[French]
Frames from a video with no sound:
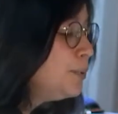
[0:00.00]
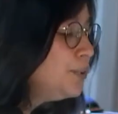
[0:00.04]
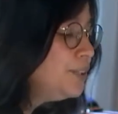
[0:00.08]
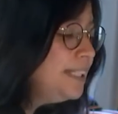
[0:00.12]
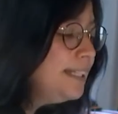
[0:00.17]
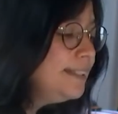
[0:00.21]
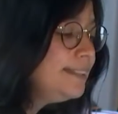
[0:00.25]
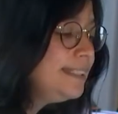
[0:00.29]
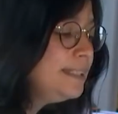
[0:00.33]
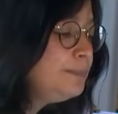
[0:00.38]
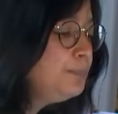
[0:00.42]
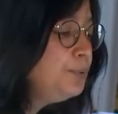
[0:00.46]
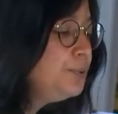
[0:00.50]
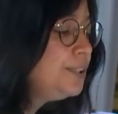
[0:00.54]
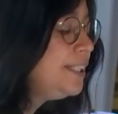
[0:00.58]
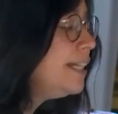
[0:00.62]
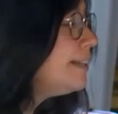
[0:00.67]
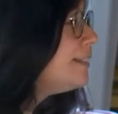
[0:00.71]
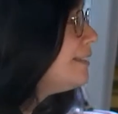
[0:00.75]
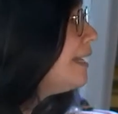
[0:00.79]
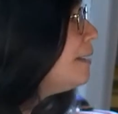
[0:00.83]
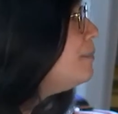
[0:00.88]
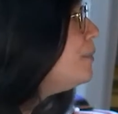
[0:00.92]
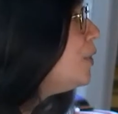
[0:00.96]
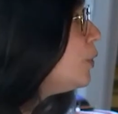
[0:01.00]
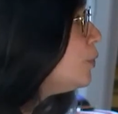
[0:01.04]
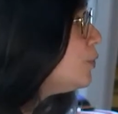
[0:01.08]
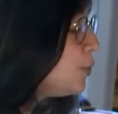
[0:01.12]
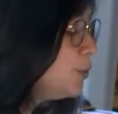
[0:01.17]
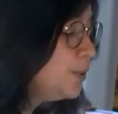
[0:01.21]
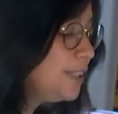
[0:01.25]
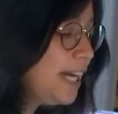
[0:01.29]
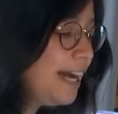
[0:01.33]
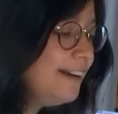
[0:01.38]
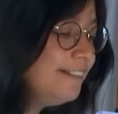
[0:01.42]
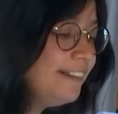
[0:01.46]
à des poussières d'amiante au
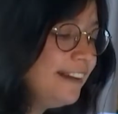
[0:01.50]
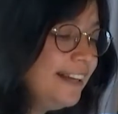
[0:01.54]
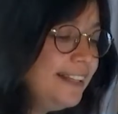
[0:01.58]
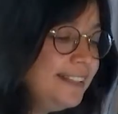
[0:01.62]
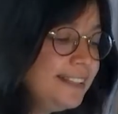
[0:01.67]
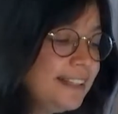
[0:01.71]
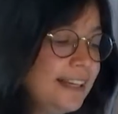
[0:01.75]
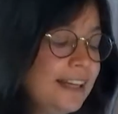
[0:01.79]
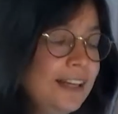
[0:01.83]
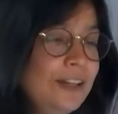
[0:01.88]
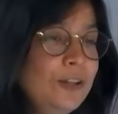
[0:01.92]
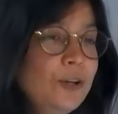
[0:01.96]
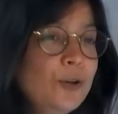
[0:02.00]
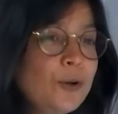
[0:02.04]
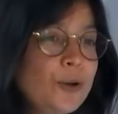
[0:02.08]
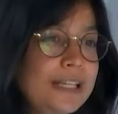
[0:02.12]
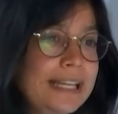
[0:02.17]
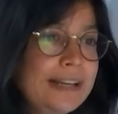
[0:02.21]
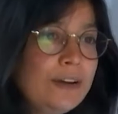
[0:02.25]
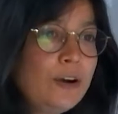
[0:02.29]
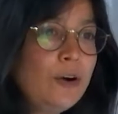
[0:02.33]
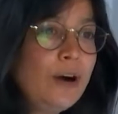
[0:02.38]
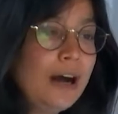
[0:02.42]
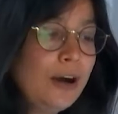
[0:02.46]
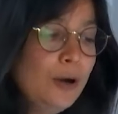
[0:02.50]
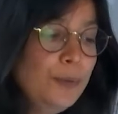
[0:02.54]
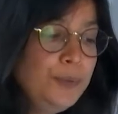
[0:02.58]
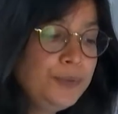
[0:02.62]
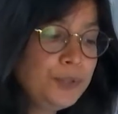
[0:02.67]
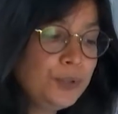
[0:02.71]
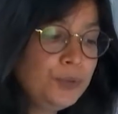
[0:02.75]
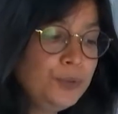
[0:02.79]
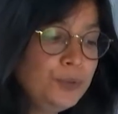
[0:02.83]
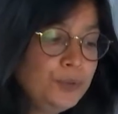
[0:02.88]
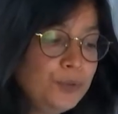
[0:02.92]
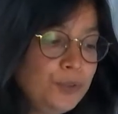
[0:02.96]
travail, le requérant a
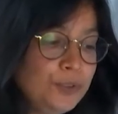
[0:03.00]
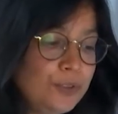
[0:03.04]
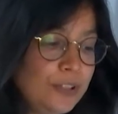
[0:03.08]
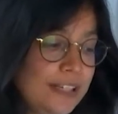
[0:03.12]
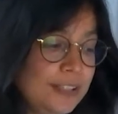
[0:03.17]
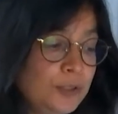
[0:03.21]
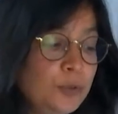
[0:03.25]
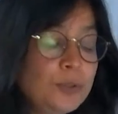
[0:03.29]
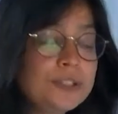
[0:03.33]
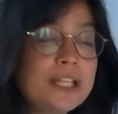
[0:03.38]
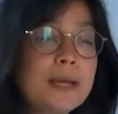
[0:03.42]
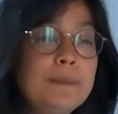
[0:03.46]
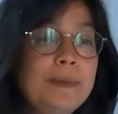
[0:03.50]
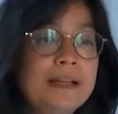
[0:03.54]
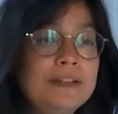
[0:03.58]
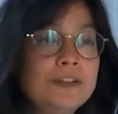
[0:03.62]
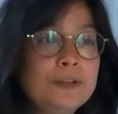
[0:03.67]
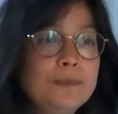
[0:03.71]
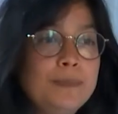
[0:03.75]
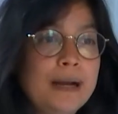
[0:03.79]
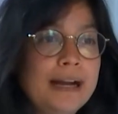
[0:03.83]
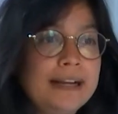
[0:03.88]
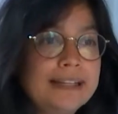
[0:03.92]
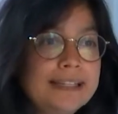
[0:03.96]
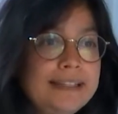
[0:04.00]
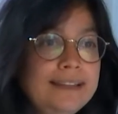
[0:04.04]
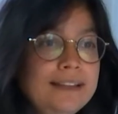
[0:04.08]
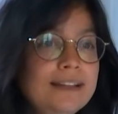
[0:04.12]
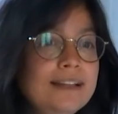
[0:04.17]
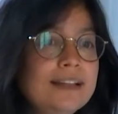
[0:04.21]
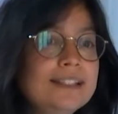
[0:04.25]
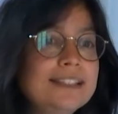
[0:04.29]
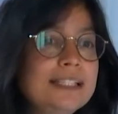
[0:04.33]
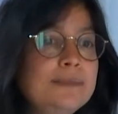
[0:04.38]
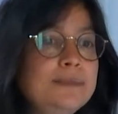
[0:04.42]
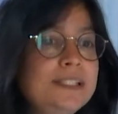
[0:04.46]
obtenu devant la Cour d'appel de Paris
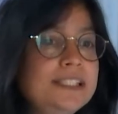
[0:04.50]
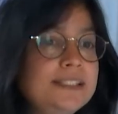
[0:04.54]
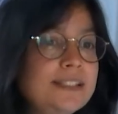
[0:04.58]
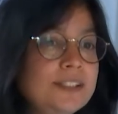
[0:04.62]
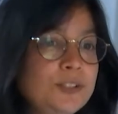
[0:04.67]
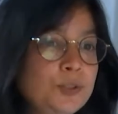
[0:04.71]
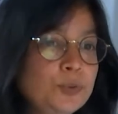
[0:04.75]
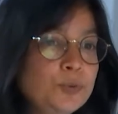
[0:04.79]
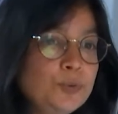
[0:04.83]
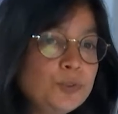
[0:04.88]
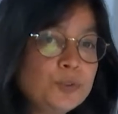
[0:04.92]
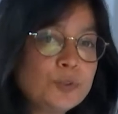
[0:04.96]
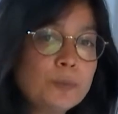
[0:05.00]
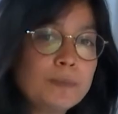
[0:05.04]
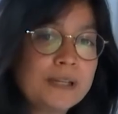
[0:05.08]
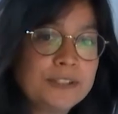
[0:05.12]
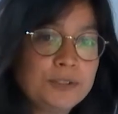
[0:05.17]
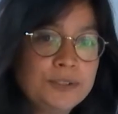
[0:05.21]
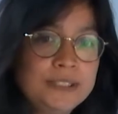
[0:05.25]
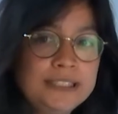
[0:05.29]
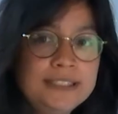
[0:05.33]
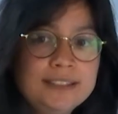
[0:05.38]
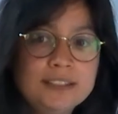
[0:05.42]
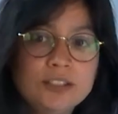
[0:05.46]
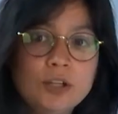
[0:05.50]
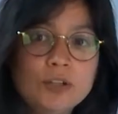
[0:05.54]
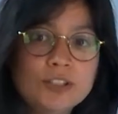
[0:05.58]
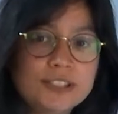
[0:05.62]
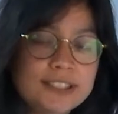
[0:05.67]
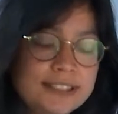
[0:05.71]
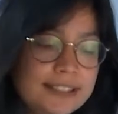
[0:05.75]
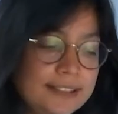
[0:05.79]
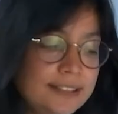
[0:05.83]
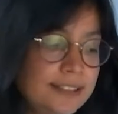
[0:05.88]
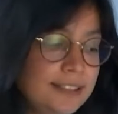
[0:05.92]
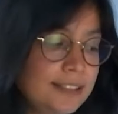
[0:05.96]
l'indemnisation de son préjudice
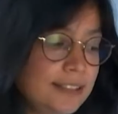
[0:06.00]
d'anxiété.